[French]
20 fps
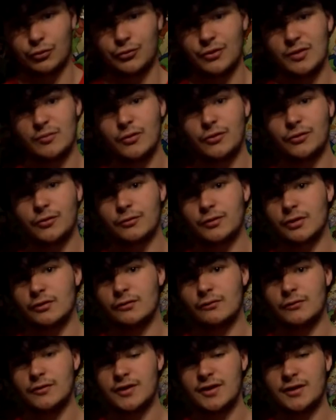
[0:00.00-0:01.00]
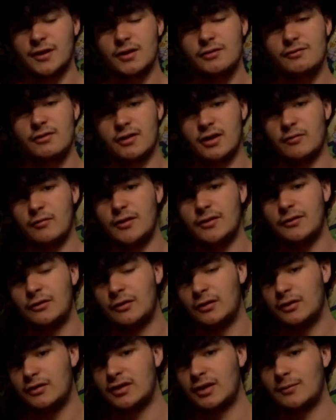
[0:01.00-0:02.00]
pour tous les modes que je viens de vous citer, je vais les mettre
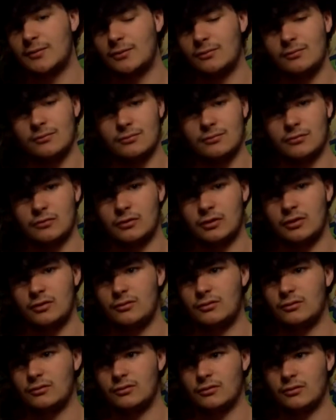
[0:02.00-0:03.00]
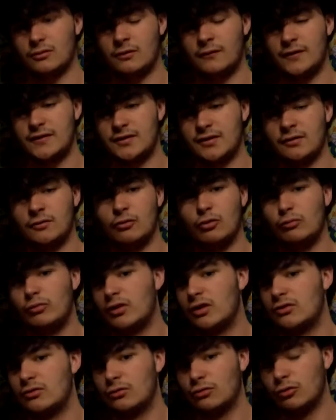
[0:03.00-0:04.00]
dans la description. Voilà, donc euh, en fait c'est une
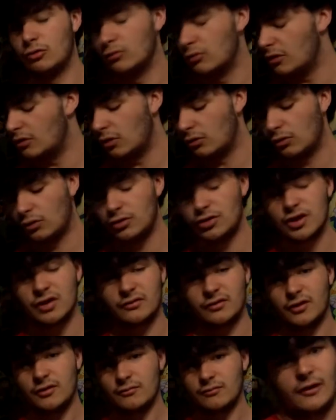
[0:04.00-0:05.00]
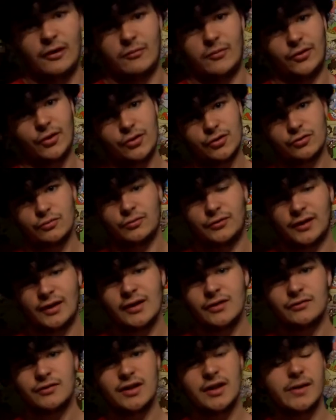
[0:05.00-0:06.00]
compilation de modes en gros que j'ai fait. Alors maintenant je vais vous
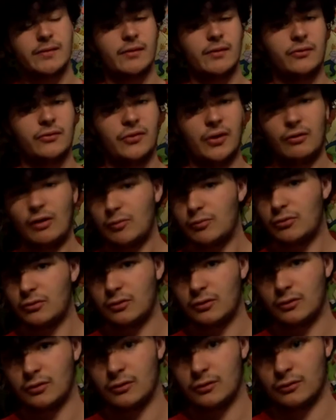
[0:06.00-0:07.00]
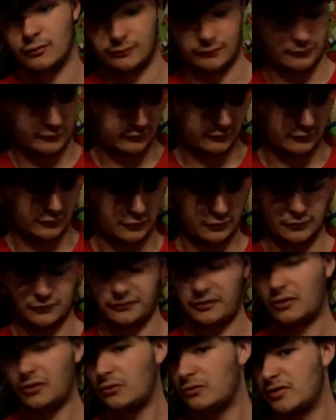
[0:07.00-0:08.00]
montrer les outils qu'il va vous falloir pour euh,
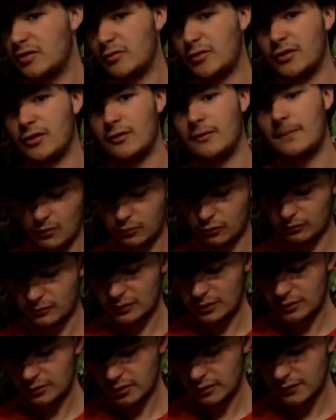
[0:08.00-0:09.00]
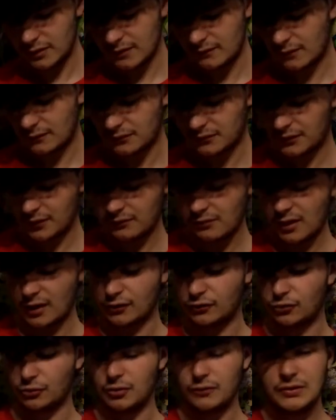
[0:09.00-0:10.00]
faire tous ces modes. En premier lieu, il va vous falloir
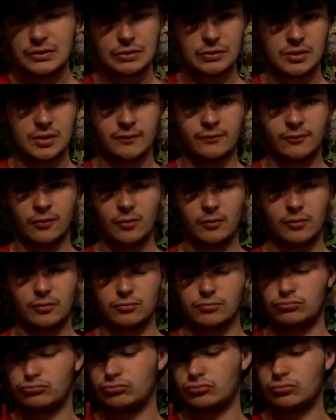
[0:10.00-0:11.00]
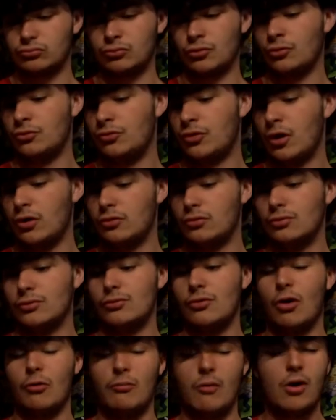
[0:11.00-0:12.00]
un tournevis cruciforme de taille
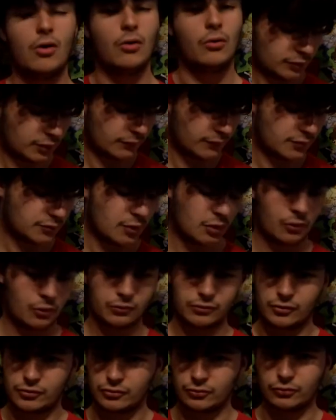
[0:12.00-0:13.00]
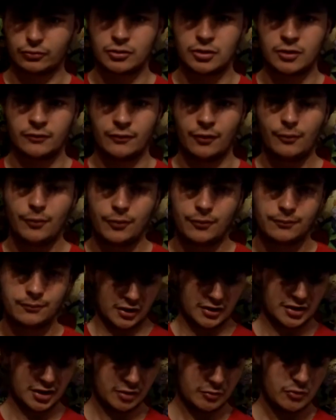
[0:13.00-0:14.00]
normale. Toutes les vis de la console sont cruciformes.
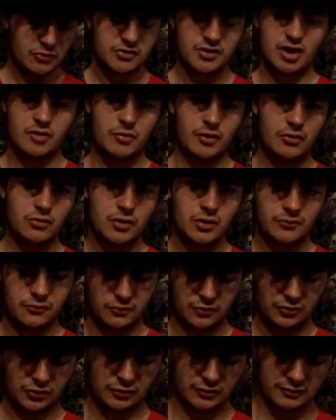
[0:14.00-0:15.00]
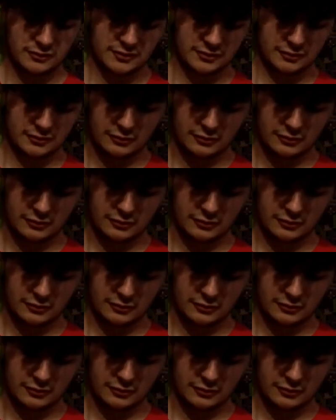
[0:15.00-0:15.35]
Et si jamais vous savez pas où les foutre,